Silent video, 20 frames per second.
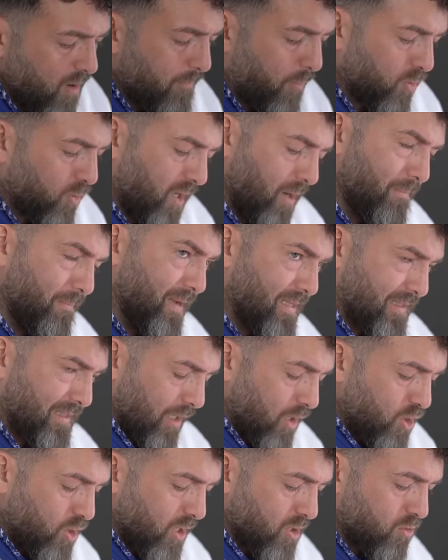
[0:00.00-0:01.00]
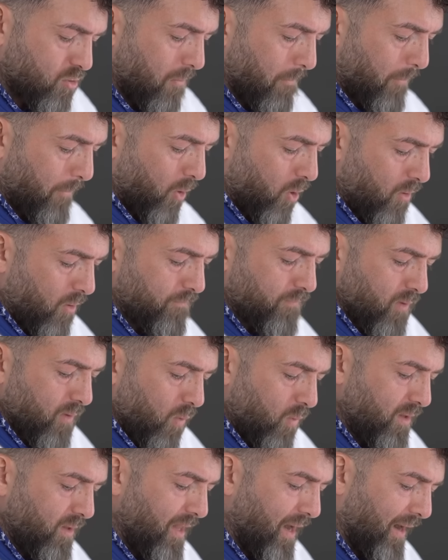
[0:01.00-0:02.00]
potrebbe stringersi un po',
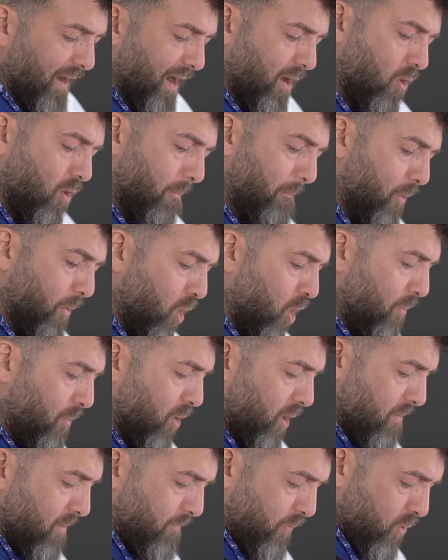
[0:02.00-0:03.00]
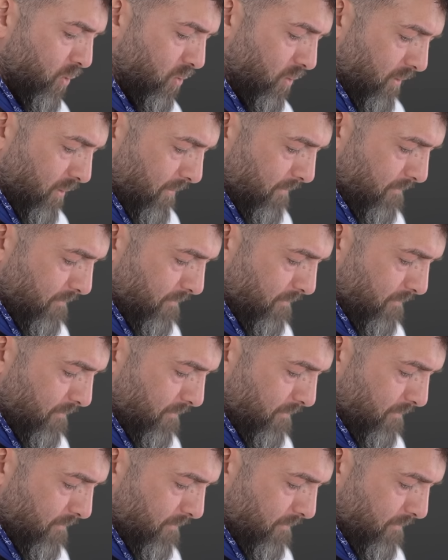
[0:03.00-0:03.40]
quindi l'allargo un poco poco in più.